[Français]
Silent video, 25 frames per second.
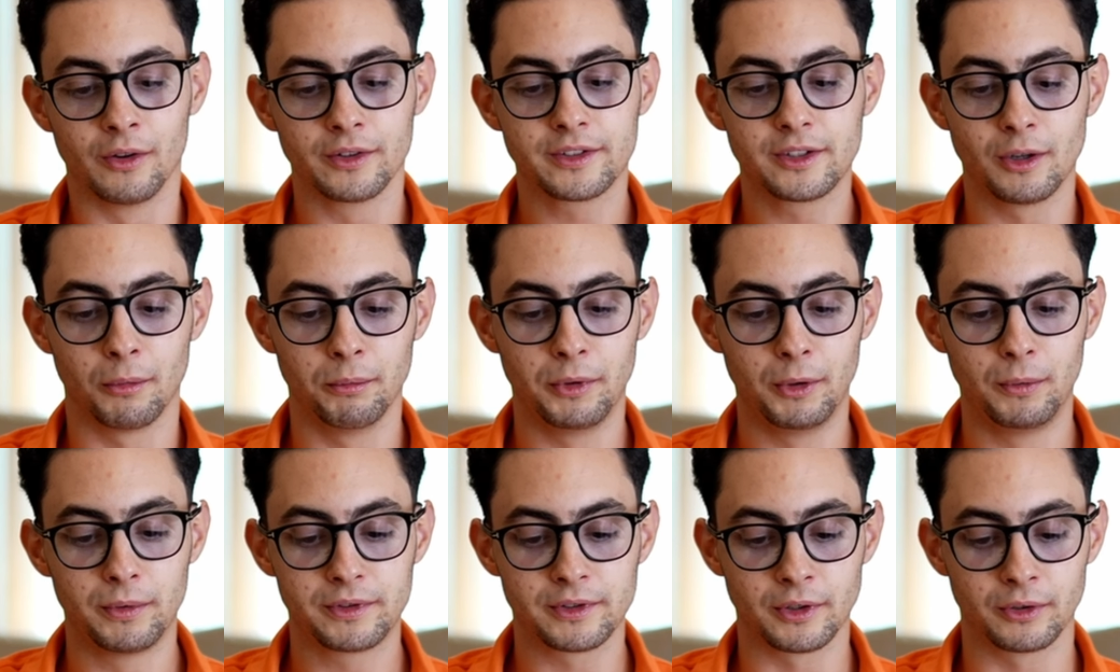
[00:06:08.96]
lancés en
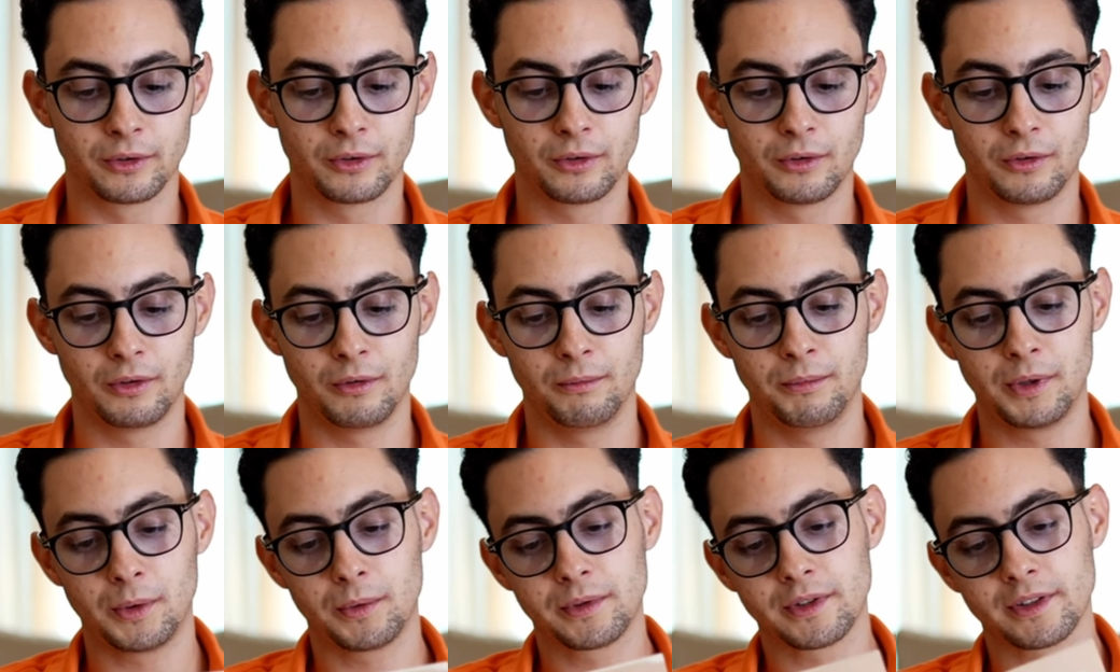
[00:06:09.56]
1802,
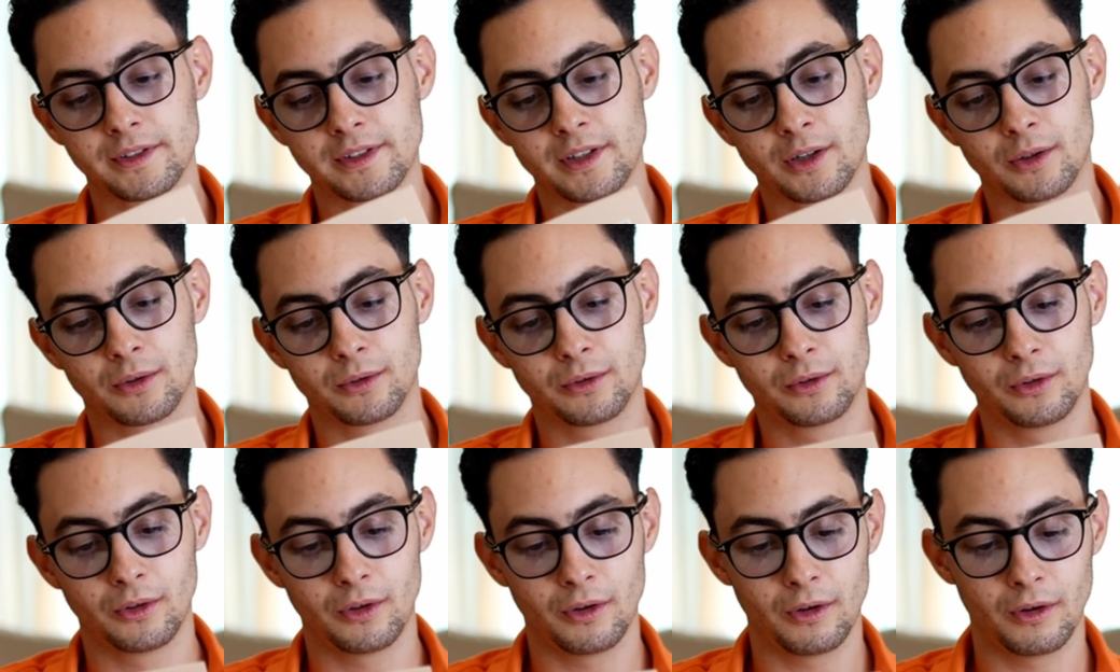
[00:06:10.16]

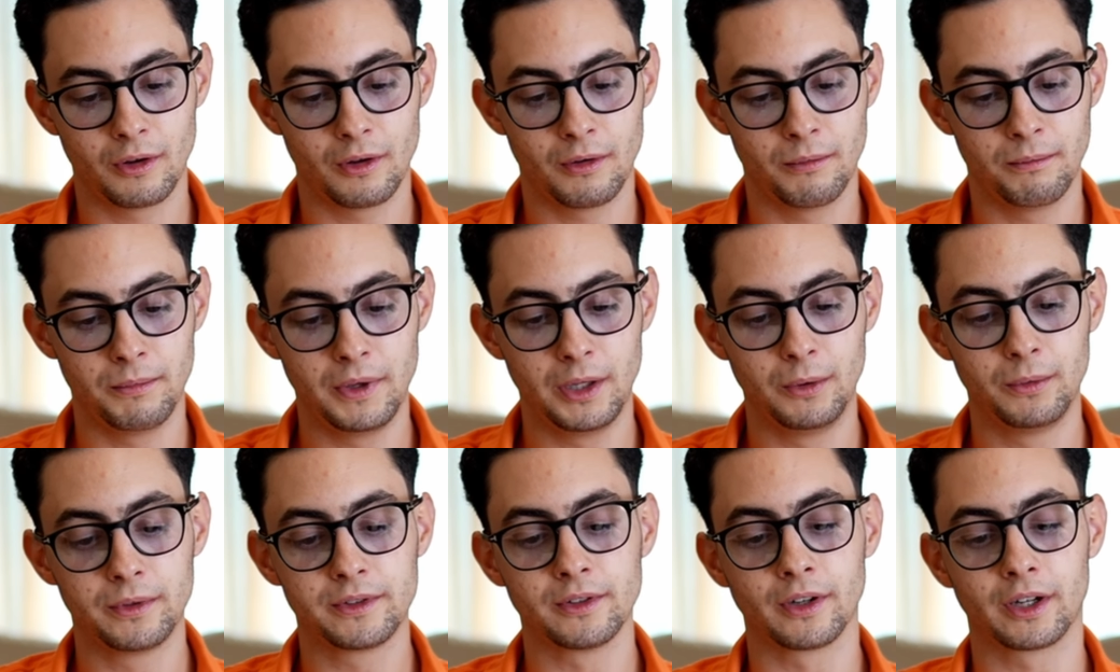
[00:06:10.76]
1852,
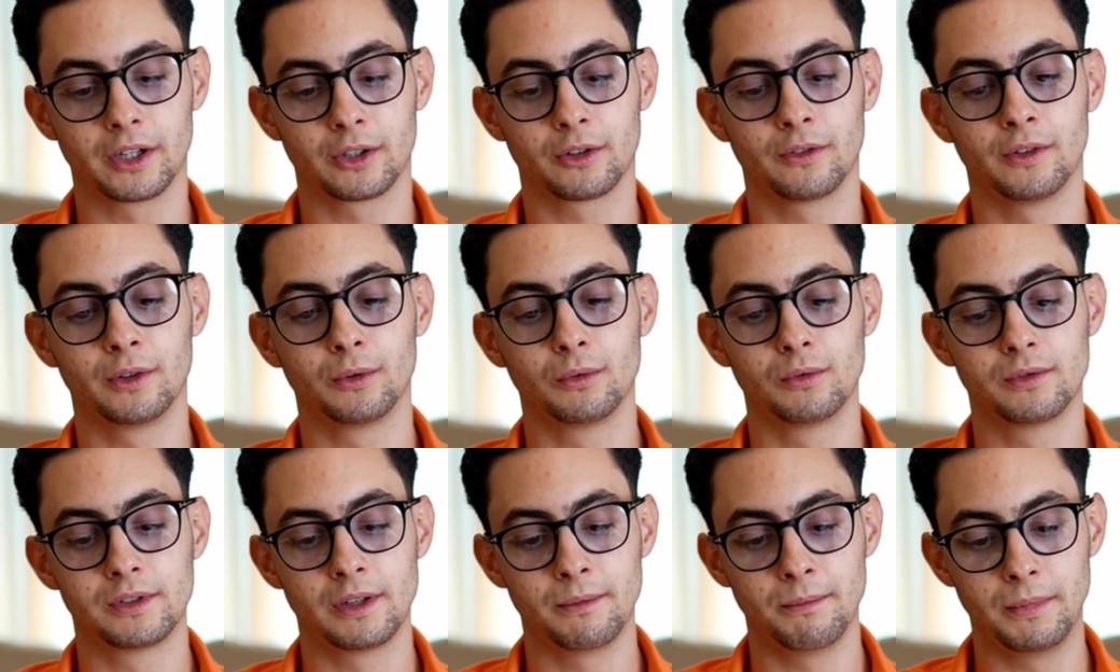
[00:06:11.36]

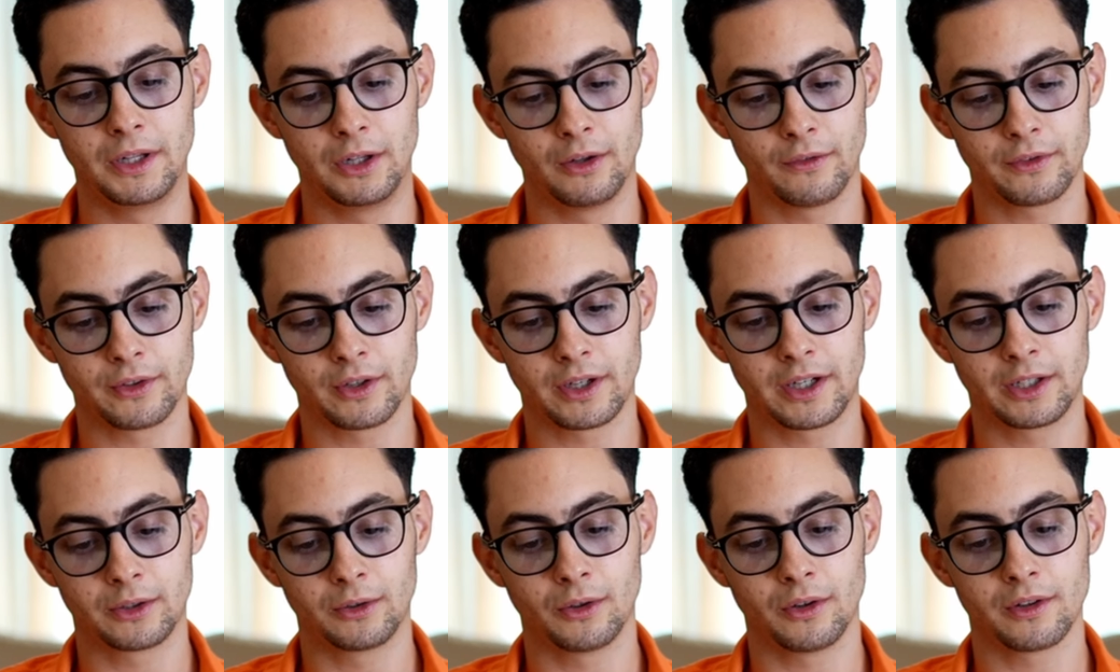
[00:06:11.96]
1892 et
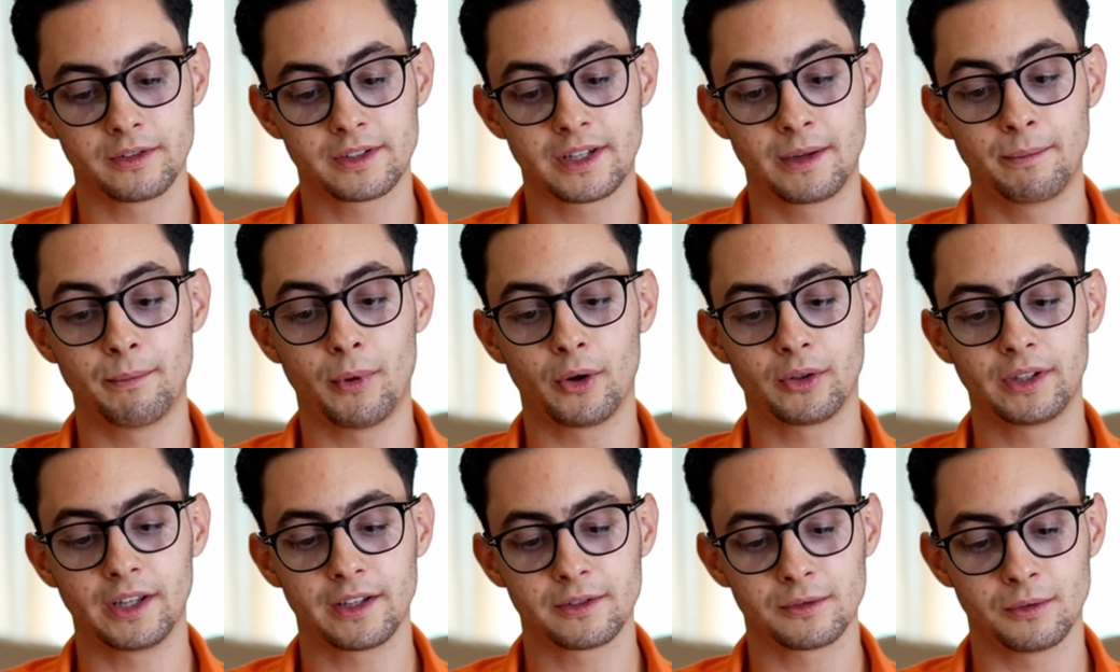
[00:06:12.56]
1914 qui
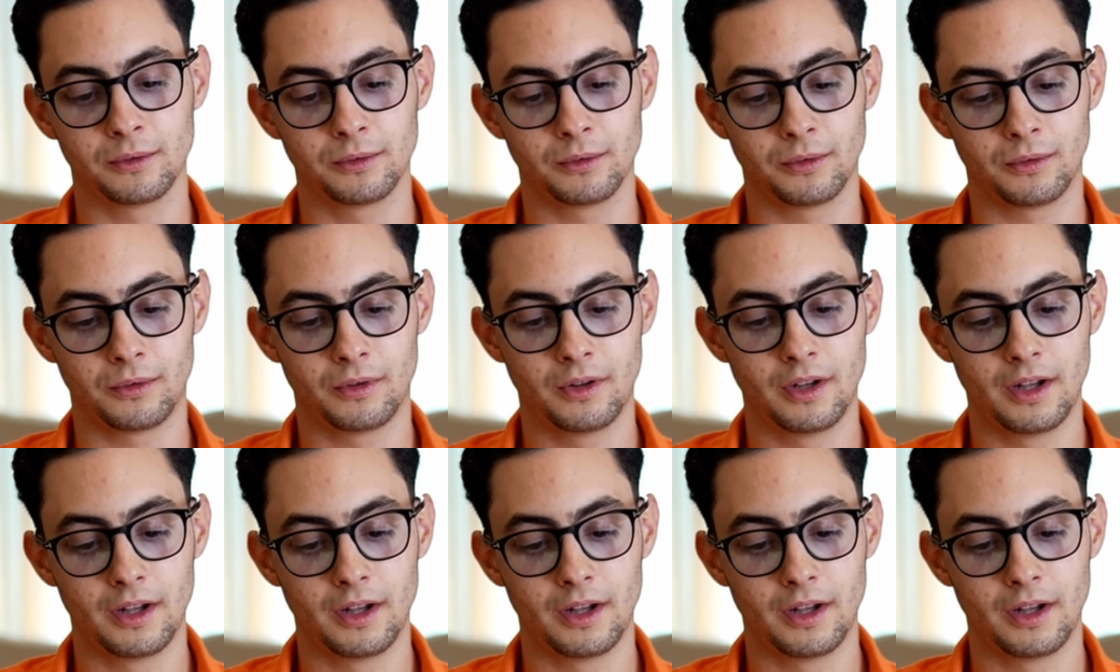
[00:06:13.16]
portèrent son nom,